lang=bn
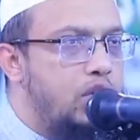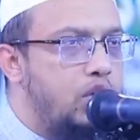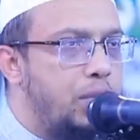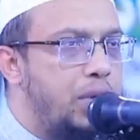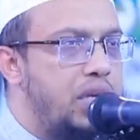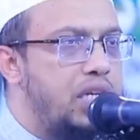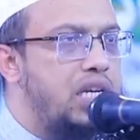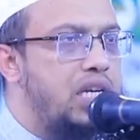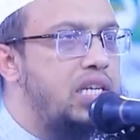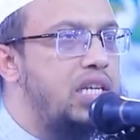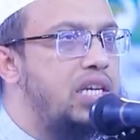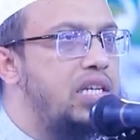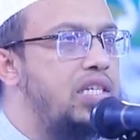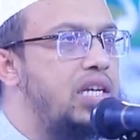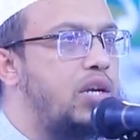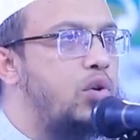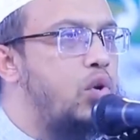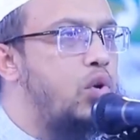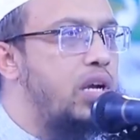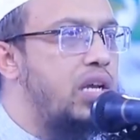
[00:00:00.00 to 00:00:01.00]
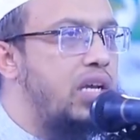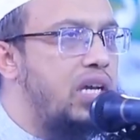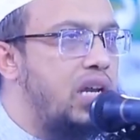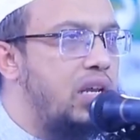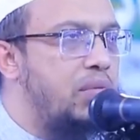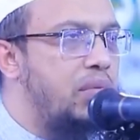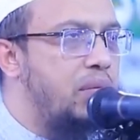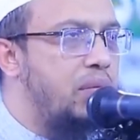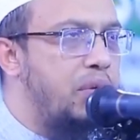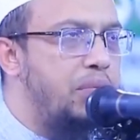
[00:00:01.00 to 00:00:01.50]
তবে এটা ঠিক যে কোরআনে
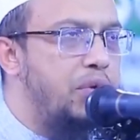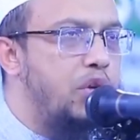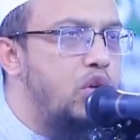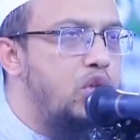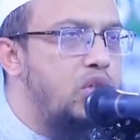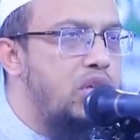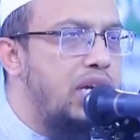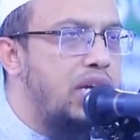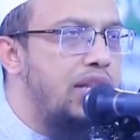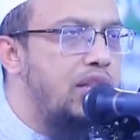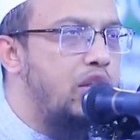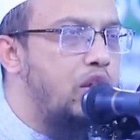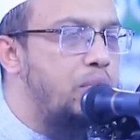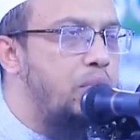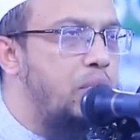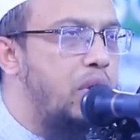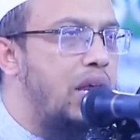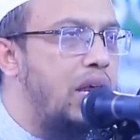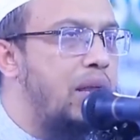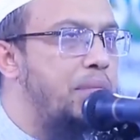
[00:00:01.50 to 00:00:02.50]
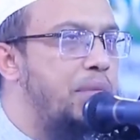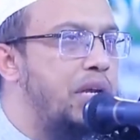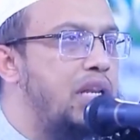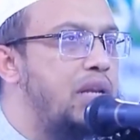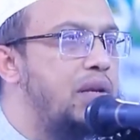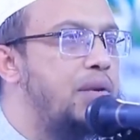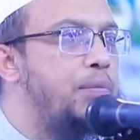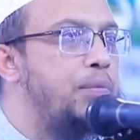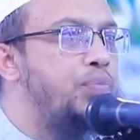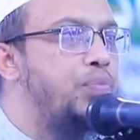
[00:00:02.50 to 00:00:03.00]
কারিমে বিভিন্ন জাগাল দলবুল আলমী